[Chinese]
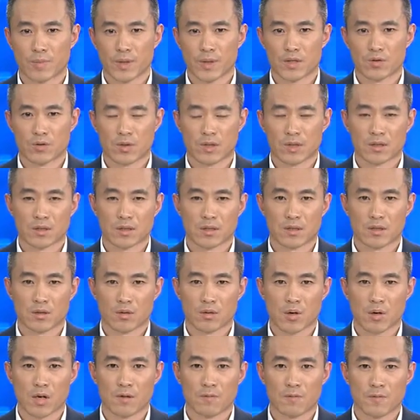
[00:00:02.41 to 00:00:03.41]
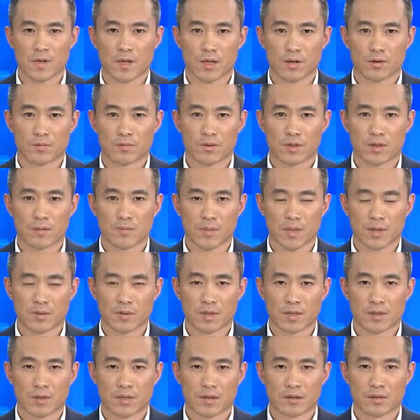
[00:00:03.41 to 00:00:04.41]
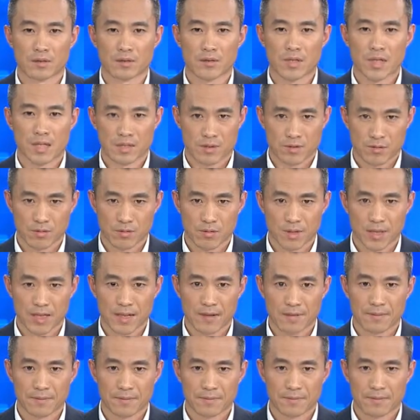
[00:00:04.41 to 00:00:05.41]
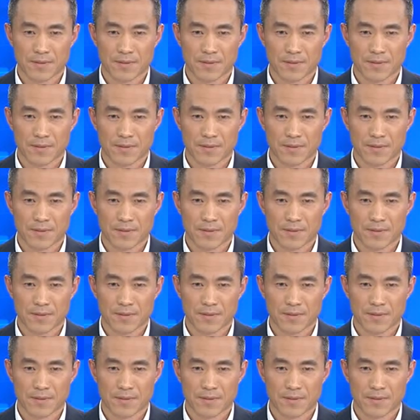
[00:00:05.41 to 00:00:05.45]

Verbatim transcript: 被撞的环卫工人没有能够抢救过来。